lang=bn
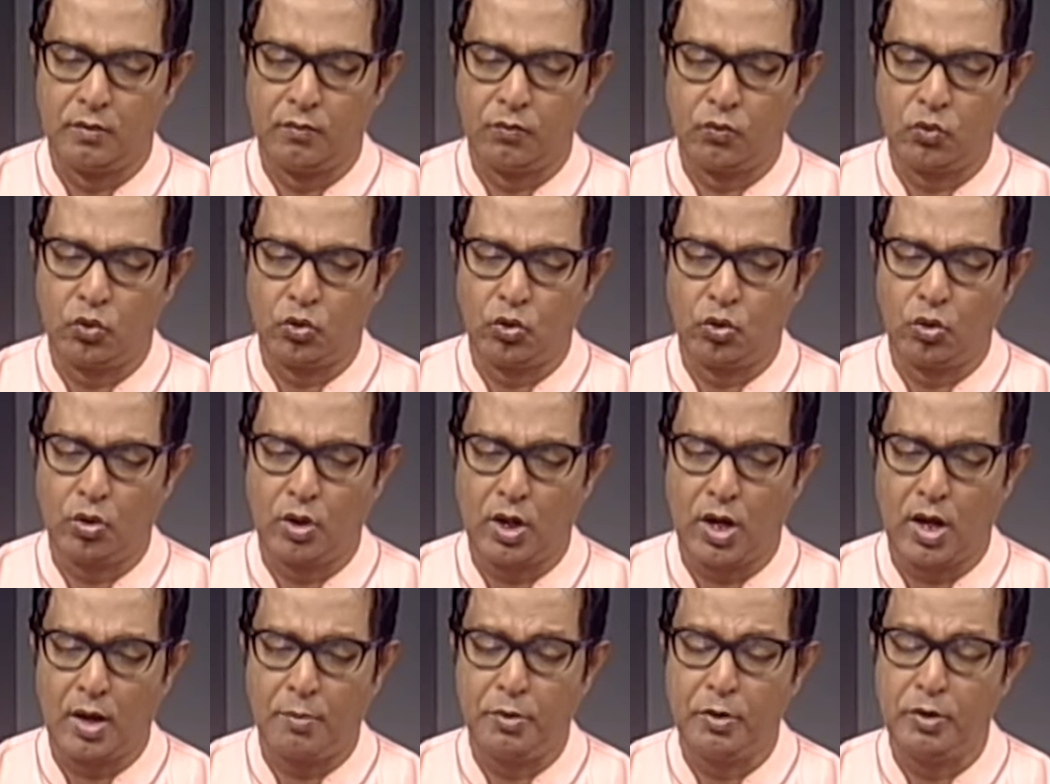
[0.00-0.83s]
তো
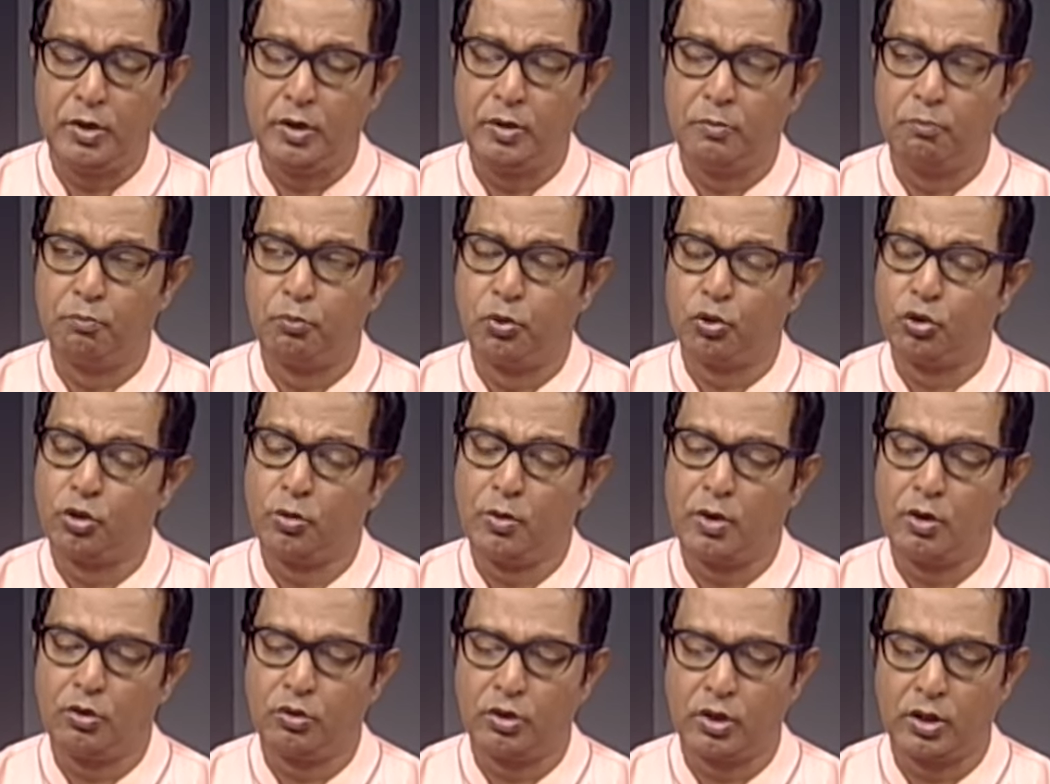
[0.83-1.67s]
আমি প্রথম
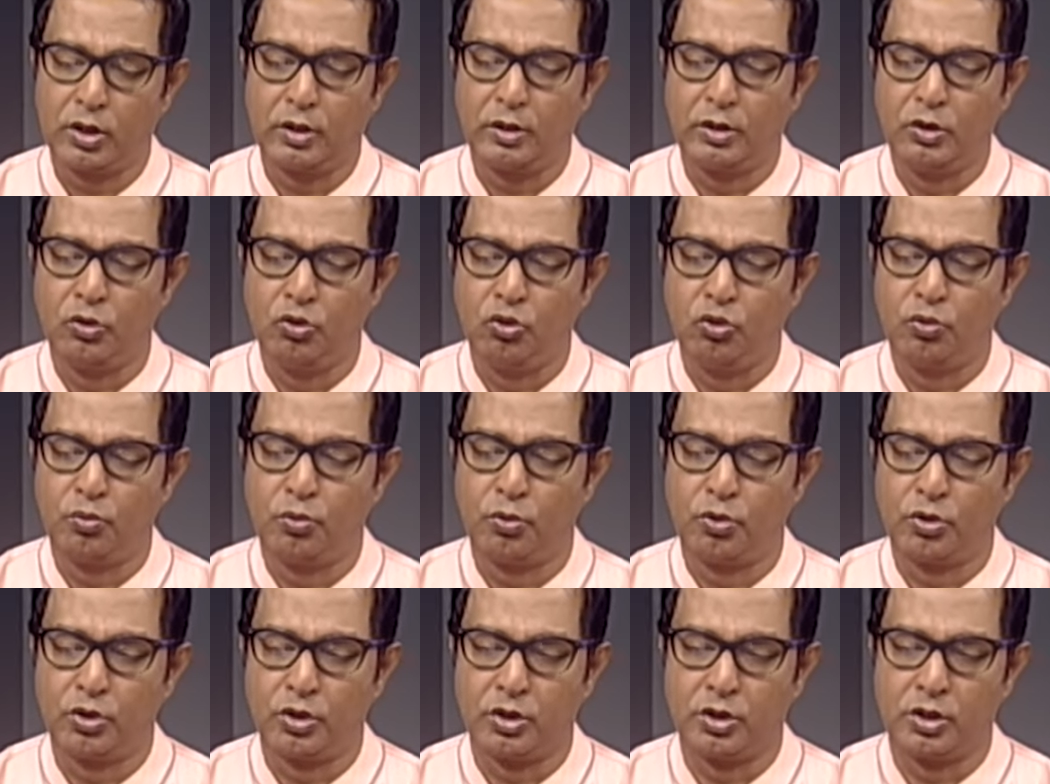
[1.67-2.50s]
আলোতে একটা নিউজ
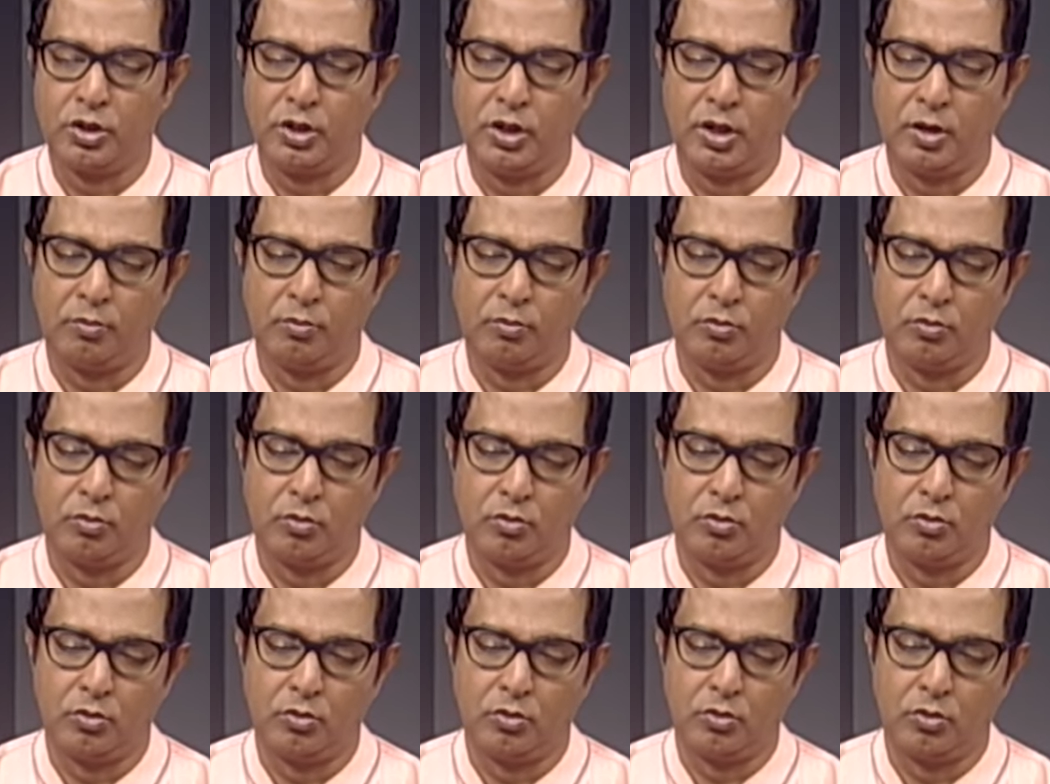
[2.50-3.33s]
পড়তেছিলাম
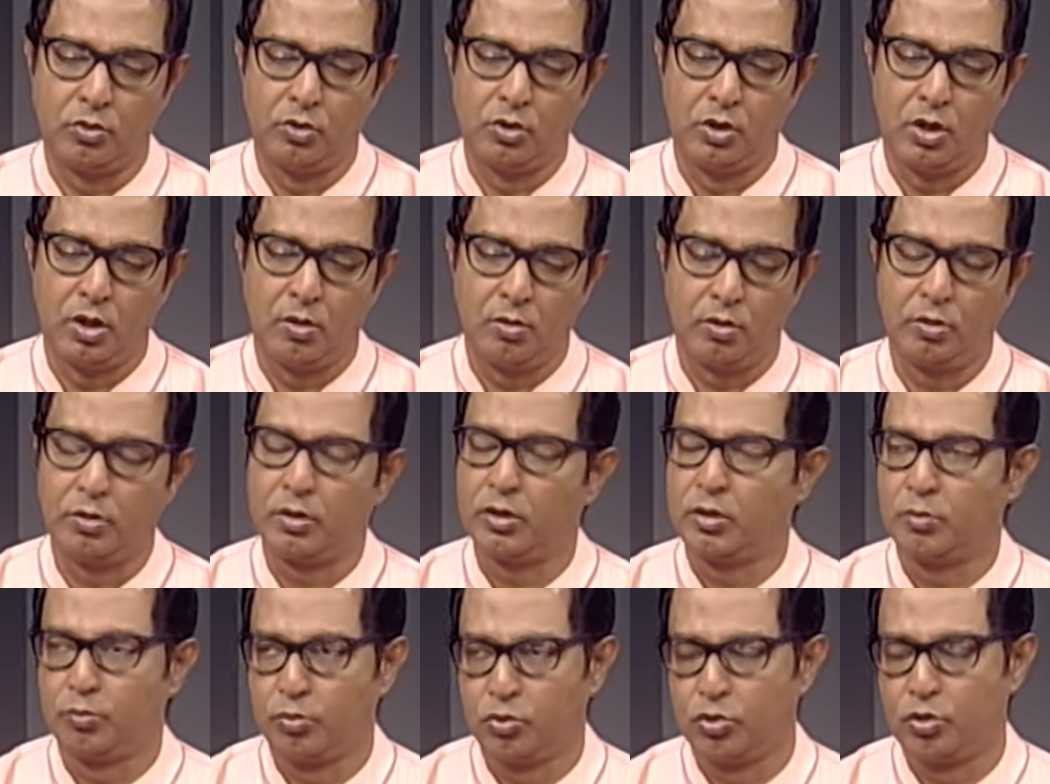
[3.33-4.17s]
আমাদের
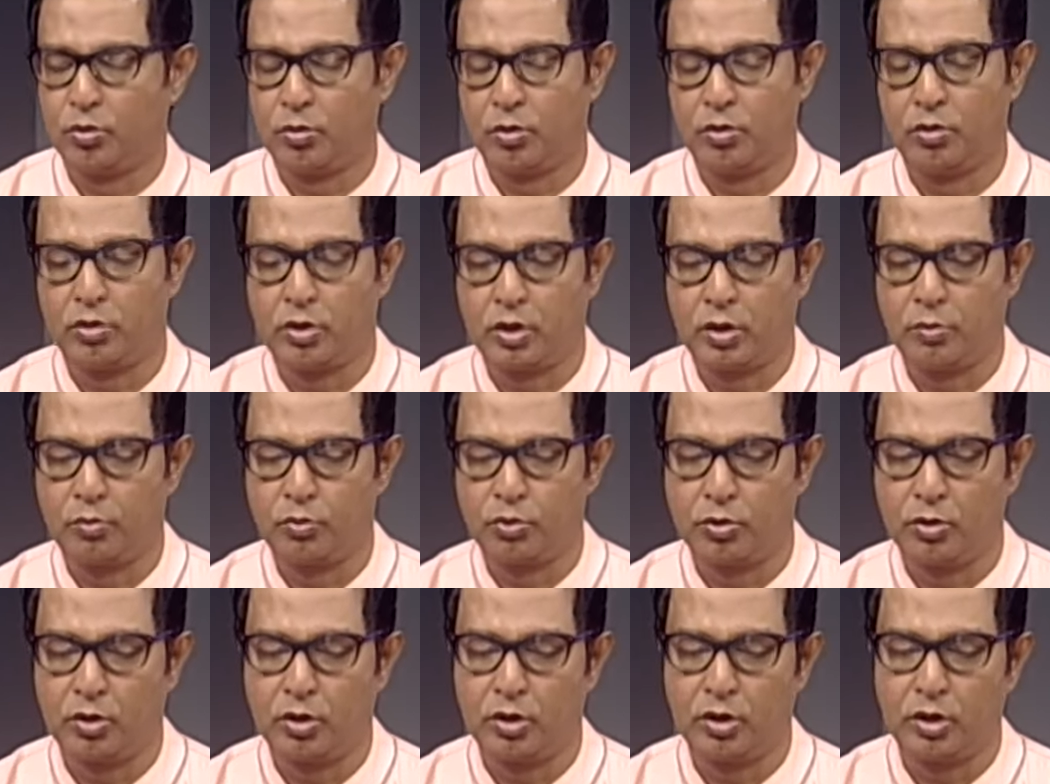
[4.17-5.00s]
বাসায় প্রথম আলো রাখা
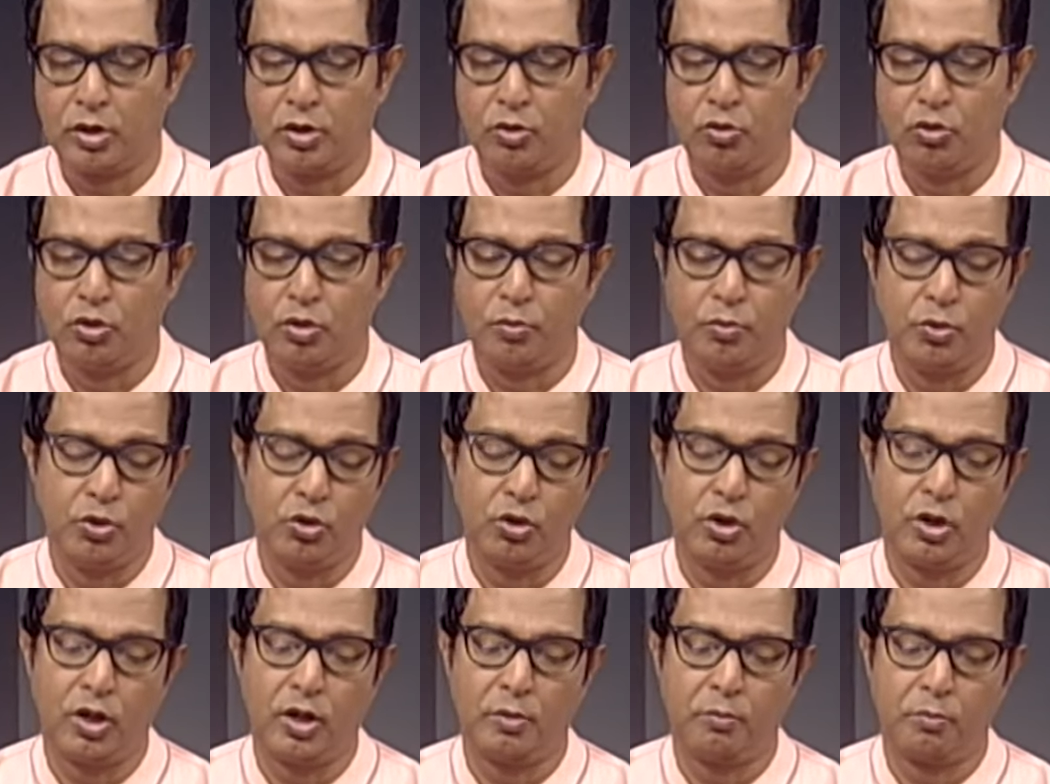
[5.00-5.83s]
প্রথম আলো নিউজের
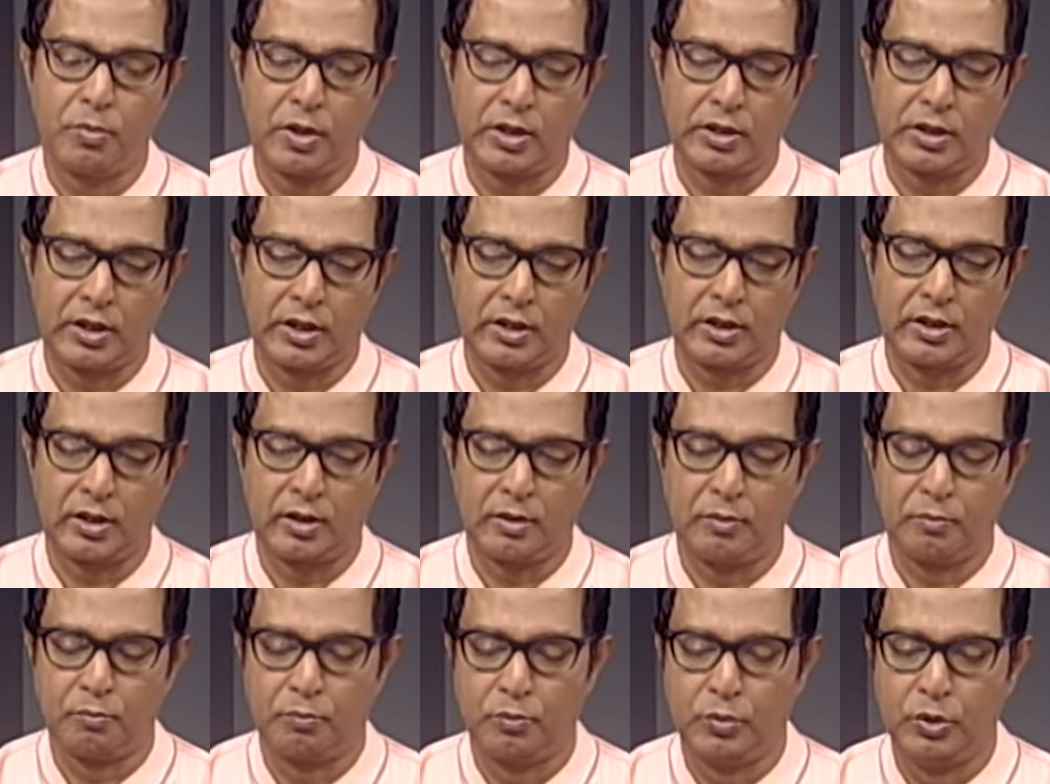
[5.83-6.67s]
ভিতরের পাতা একটা
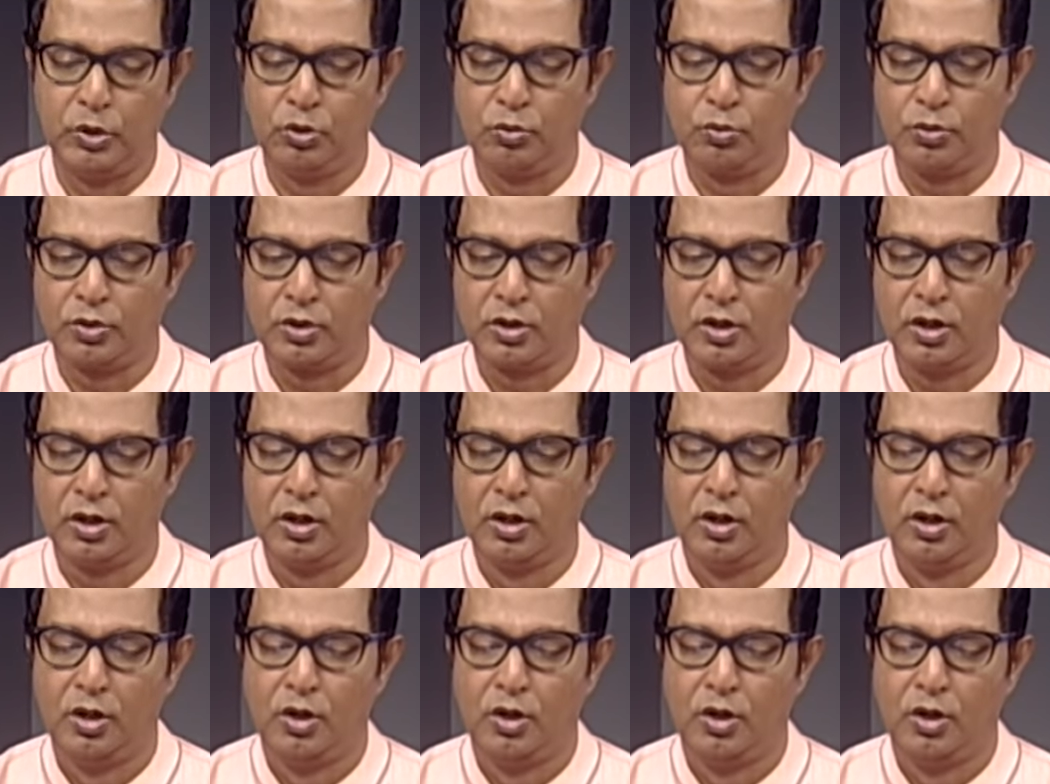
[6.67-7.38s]
নিউজ পড়ছিলাম